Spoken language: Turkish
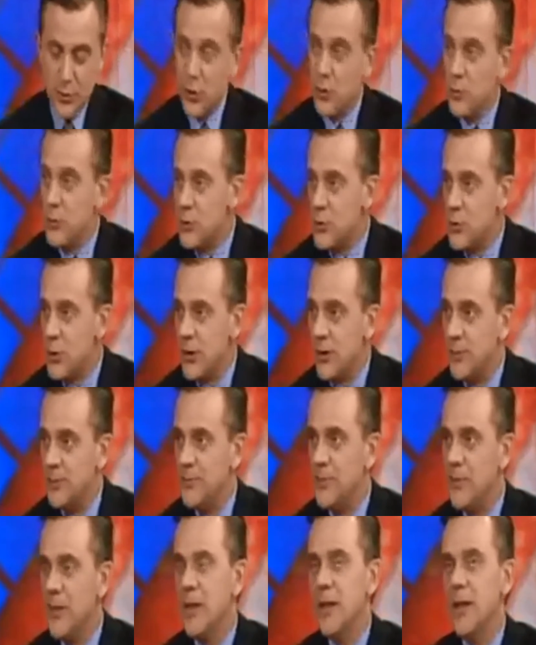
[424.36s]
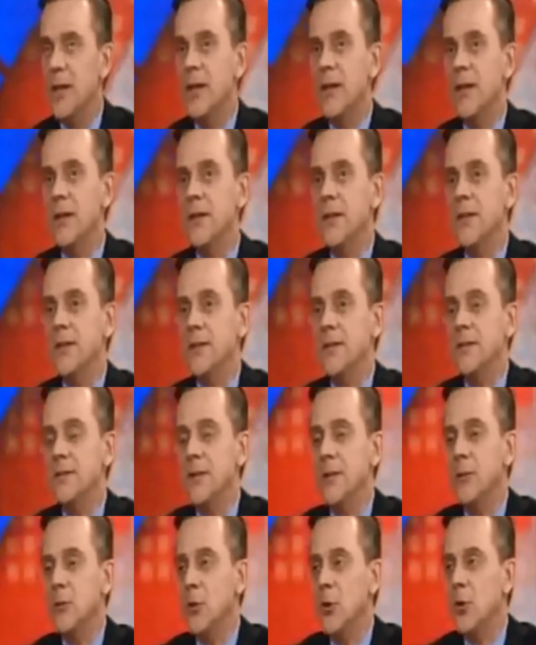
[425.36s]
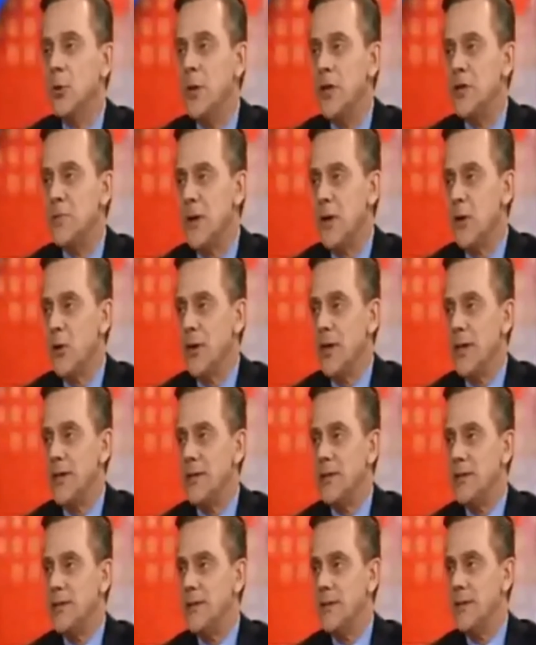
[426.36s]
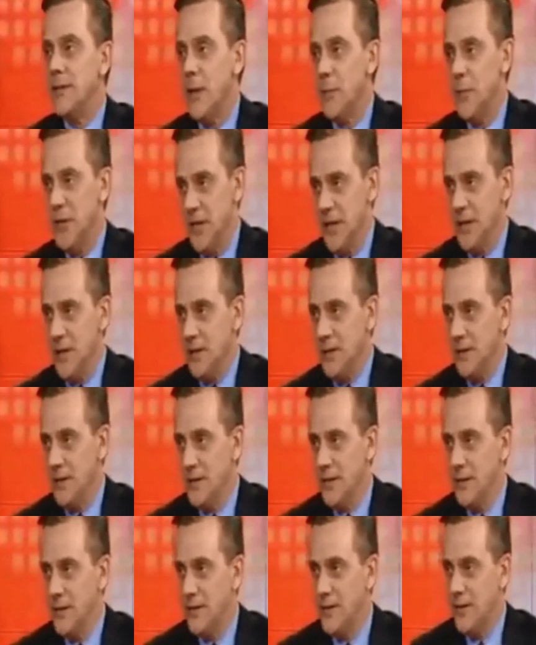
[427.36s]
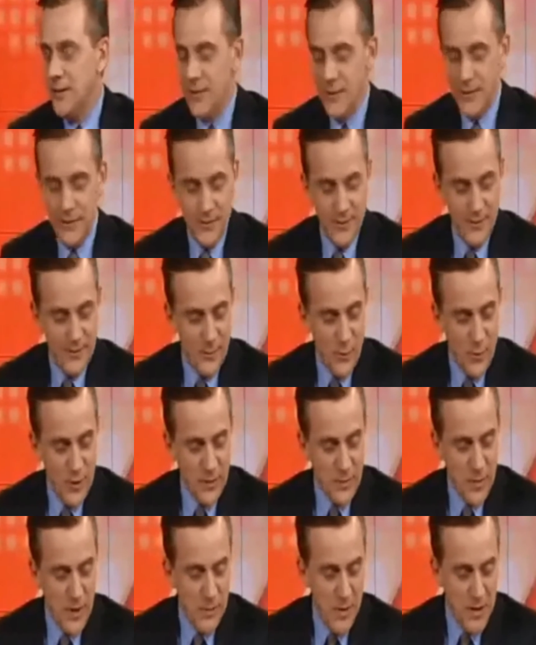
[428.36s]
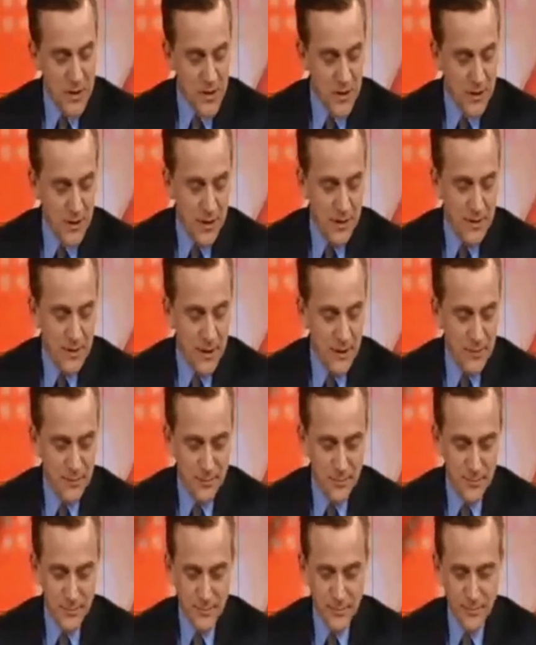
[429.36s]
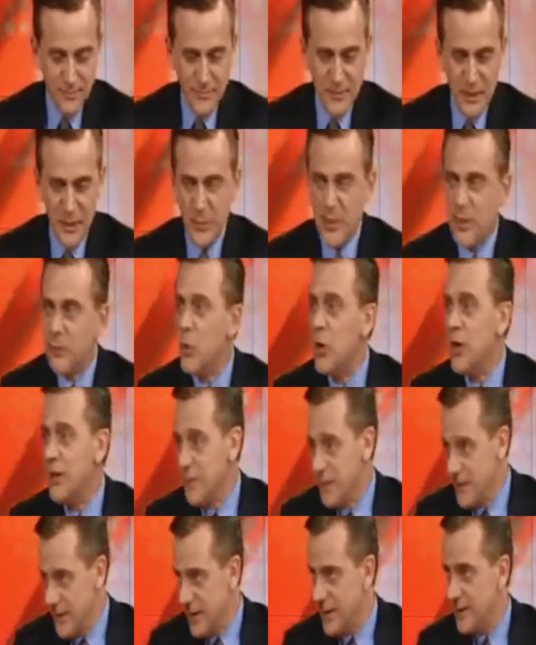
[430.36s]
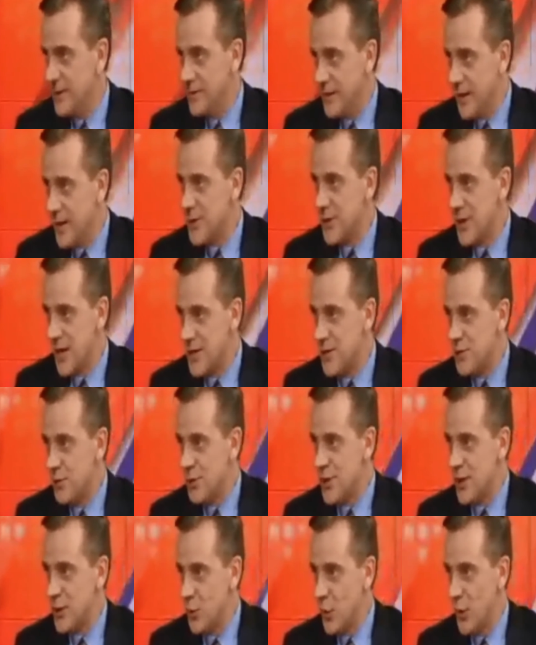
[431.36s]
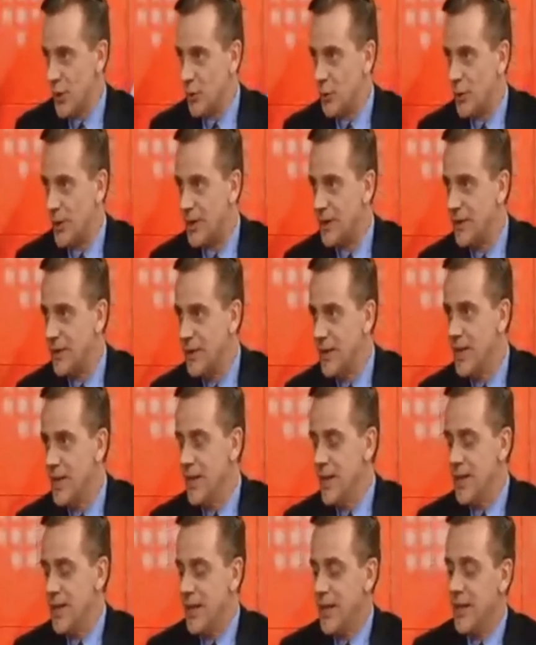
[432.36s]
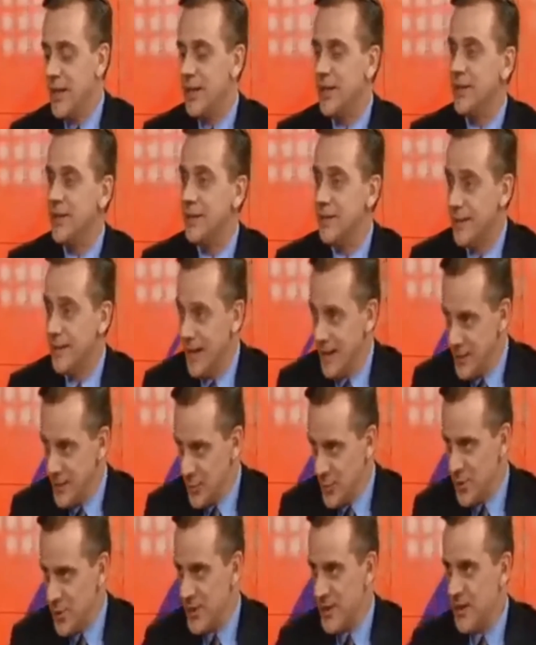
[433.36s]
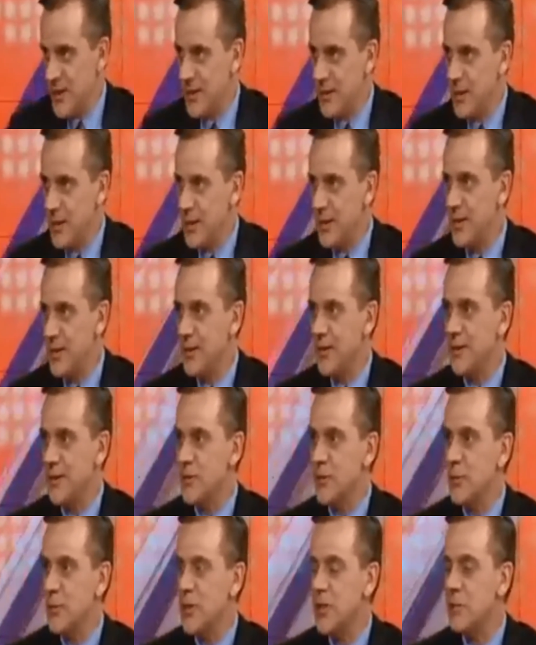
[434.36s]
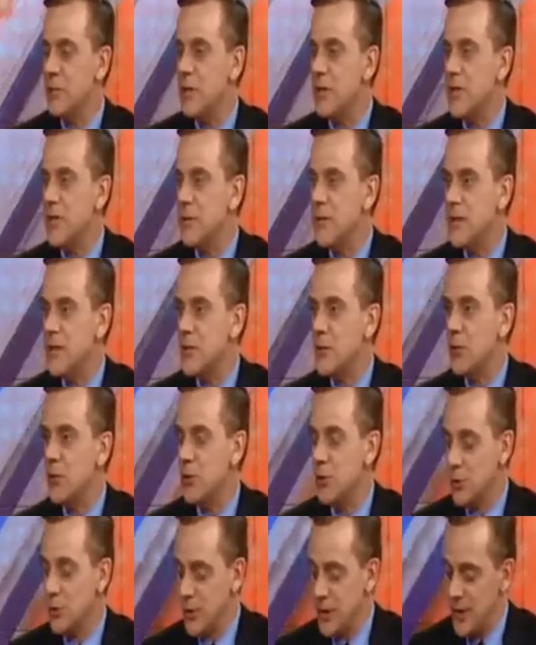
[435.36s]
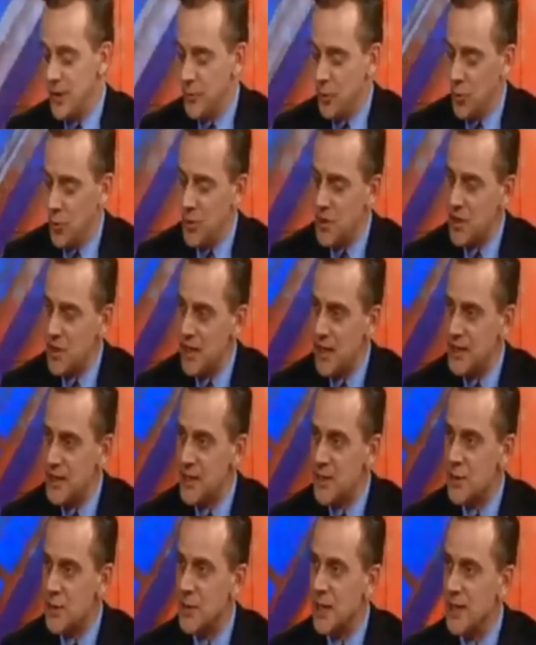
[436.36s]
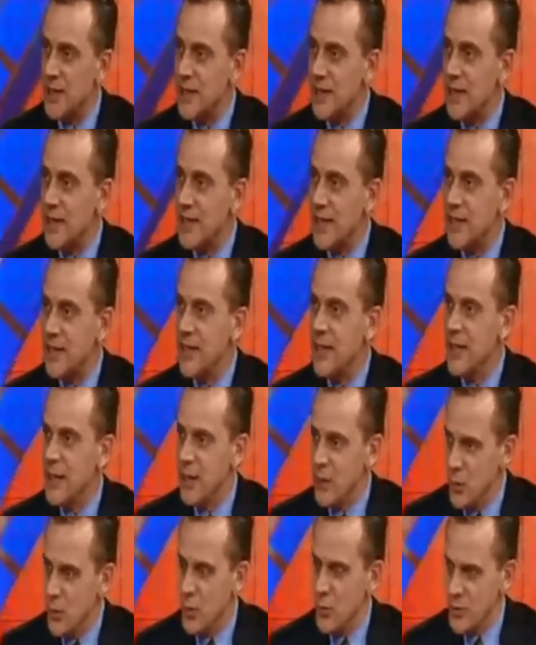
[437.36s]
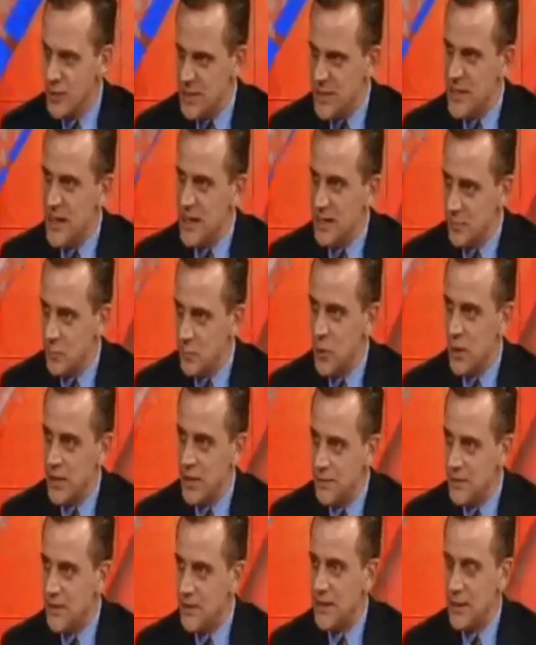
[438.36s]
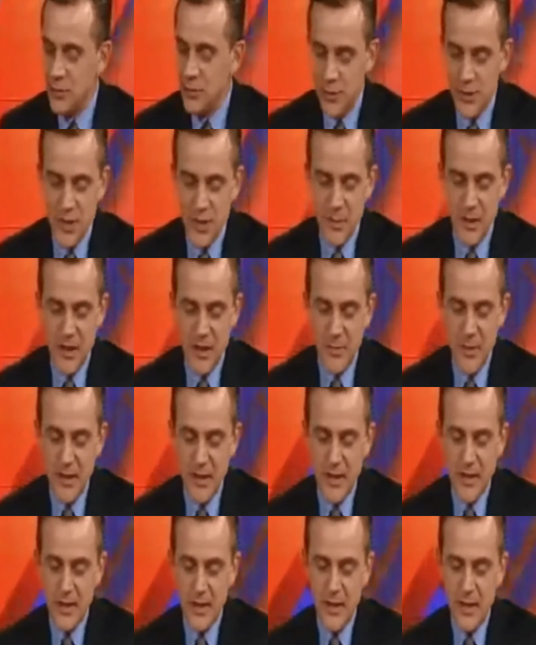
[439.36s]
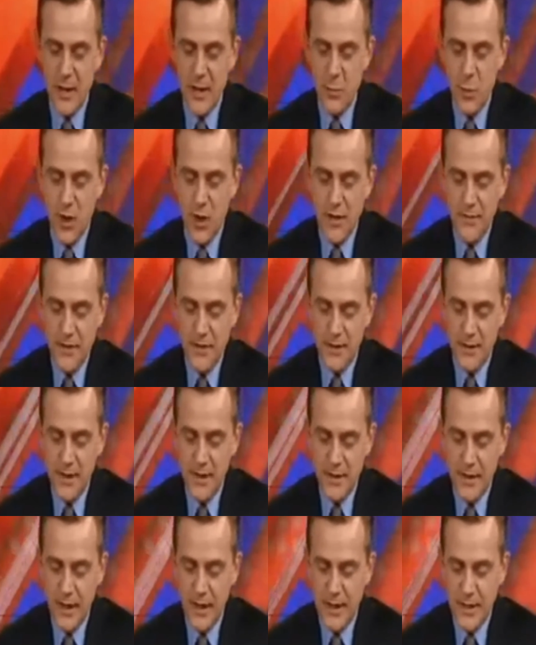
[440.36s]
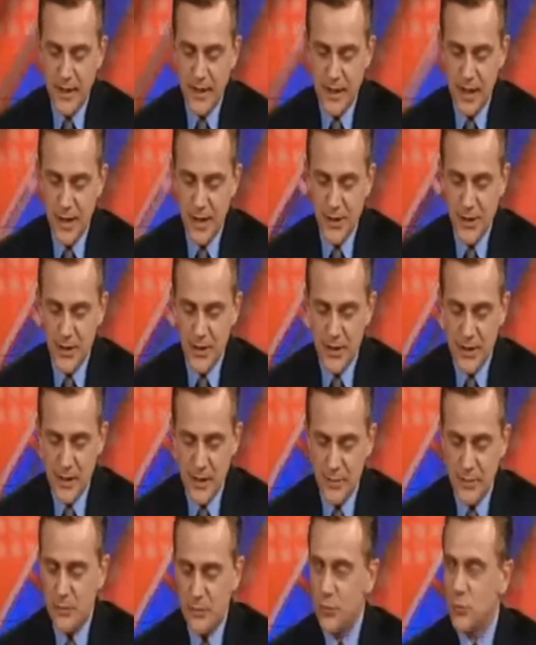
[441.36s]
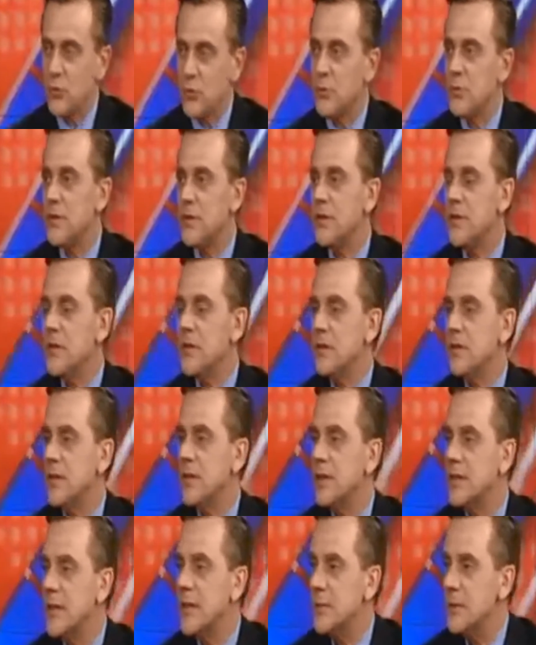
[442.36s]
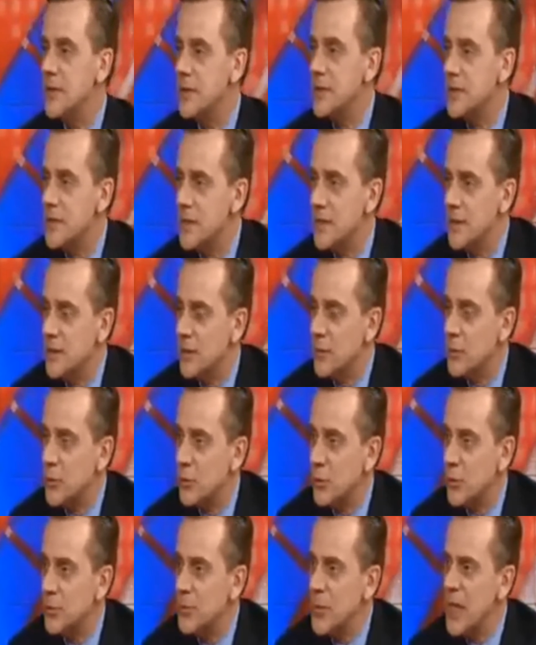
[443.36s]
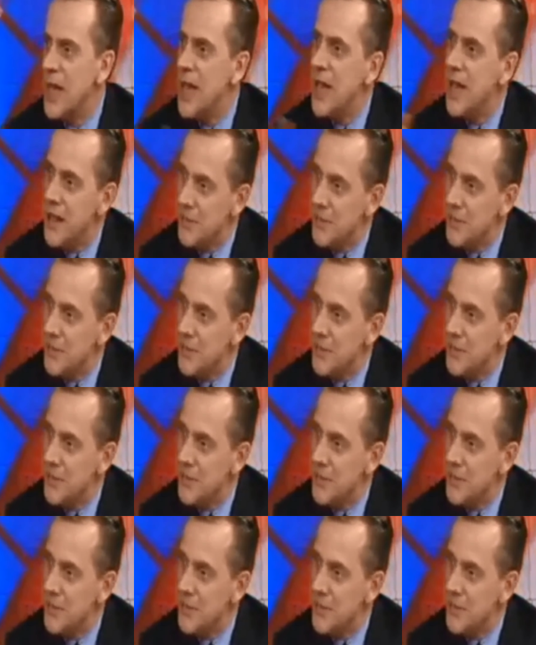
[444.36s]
son sorumuzu soralım e, Davutoğlu başbakan olarak e, kabineni e, yönetmeye başladığı anda bir de de karşı karşıya olacak doğal olarak. Evet. Hele az önce de e, e sohbetin başında biraz konuştuk. 2015 genel seçimlerine giderken o sert muhalefeti de görecek belki. Peki muhalefet liderlerine karşı nasıl bir tutum e, takınabilir Sayın Davutoğlu?